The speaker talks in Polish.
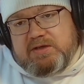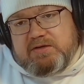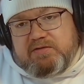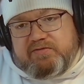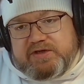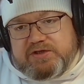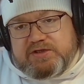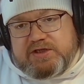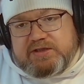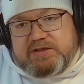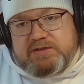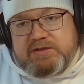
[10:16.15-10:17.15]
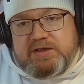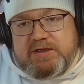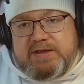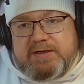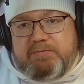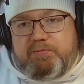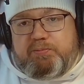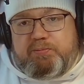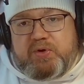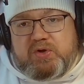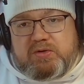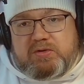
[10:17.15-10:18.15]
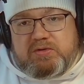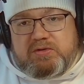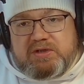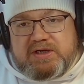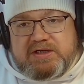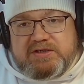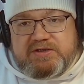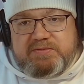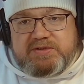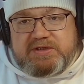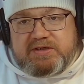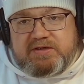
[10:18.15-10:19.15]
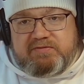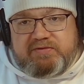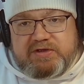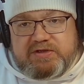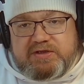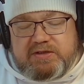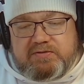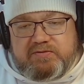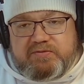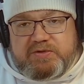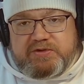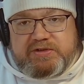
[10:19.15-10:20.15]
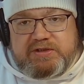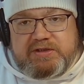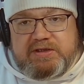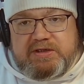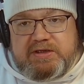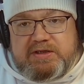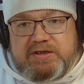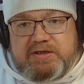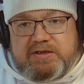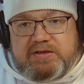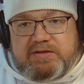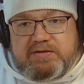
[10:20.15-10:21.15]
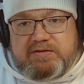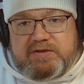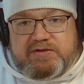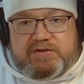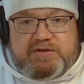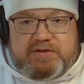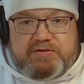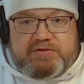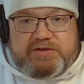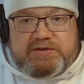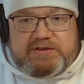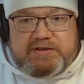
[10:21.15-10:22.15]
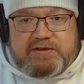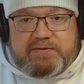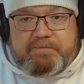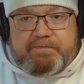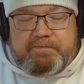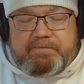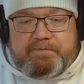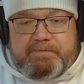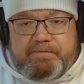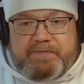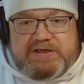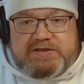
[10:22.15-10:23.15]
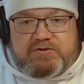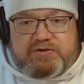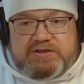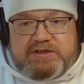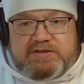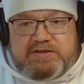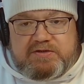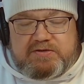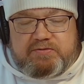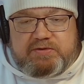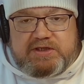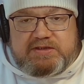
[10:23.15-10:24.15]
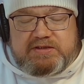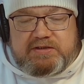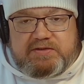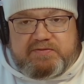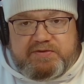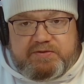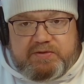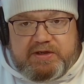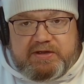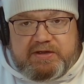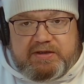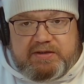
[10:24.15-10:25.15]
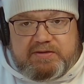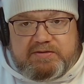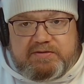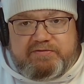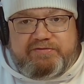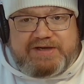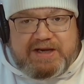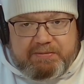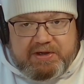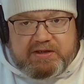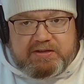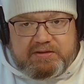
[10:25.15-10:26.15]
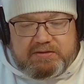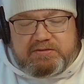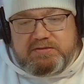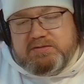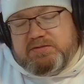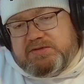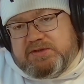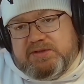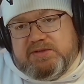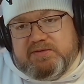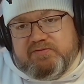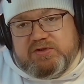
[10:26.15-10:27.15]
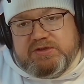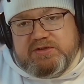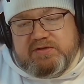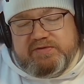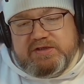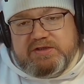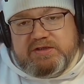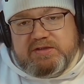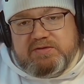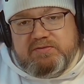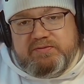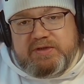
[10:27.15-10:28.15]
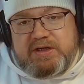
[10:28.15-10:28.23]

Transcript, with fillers: warsztaty. Po każdym z takich warsztatów można, e, jeżeli ktoś chce, skorzystać z konsultacji indywidualnej w ramach tych właśnie warsztatów.